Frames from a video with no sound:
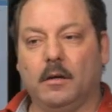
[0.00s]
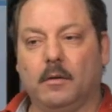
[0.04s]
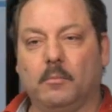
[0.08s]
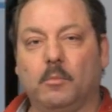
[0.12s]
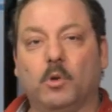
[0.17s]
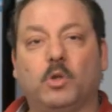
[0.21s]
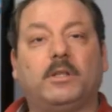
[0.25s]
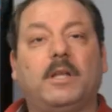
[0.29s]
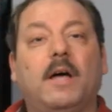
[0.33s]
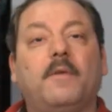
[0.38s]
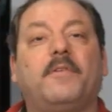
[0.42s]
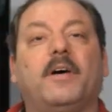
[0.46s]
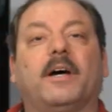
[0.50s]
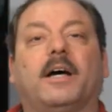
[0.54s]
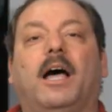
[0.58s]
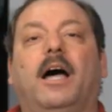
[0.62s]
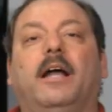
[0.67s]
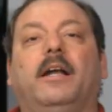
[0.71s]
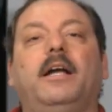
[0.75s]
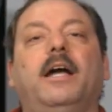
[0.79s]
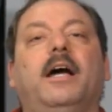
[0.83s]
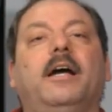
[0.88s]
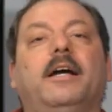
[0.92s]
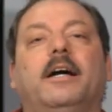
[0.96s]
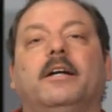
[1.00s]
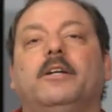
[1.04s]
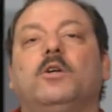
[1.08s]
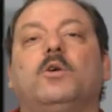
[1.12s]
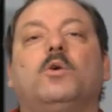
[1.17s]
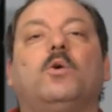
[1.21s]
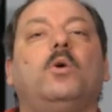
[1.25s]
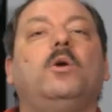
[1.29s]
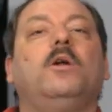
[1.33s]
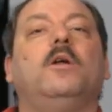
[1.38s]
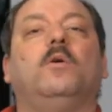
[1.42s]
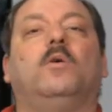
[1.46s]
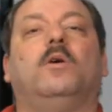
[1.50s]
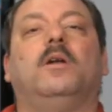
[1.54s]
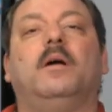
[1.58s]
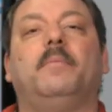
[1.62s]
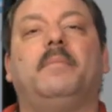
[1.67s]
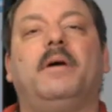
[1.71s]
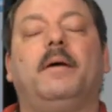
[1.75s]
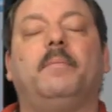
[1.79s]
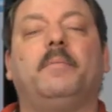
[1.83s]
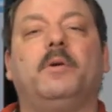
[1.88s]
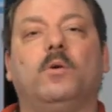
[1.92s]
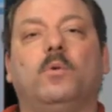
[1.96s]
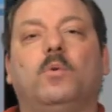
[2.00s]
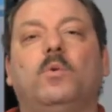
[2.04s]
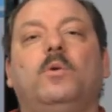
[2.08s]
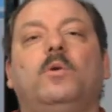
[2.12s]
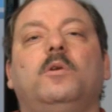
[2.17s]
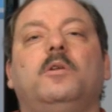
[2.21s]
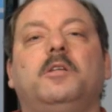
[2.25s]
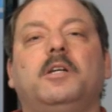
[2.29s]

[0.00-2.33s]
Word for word: متفق عليها يعني كل العلماء بيقولوا